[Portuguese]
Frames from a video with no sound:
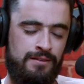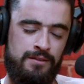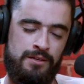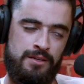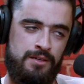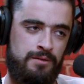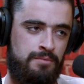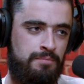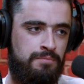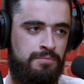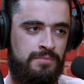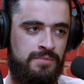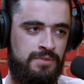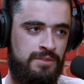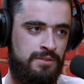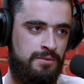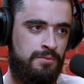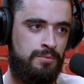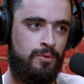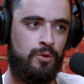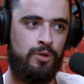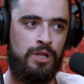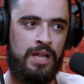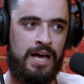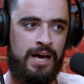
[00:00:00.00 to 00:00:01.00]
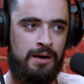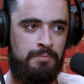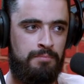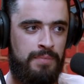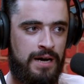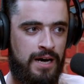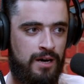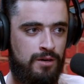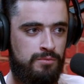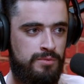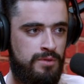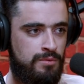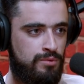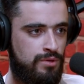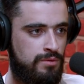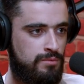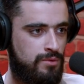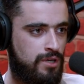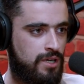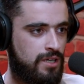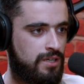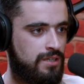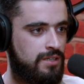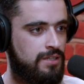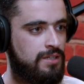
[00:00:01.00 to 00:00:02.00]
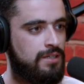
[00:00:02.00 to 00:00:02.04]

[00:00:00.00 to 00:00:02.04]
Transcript: É, vou lá, apago-me e vou embora.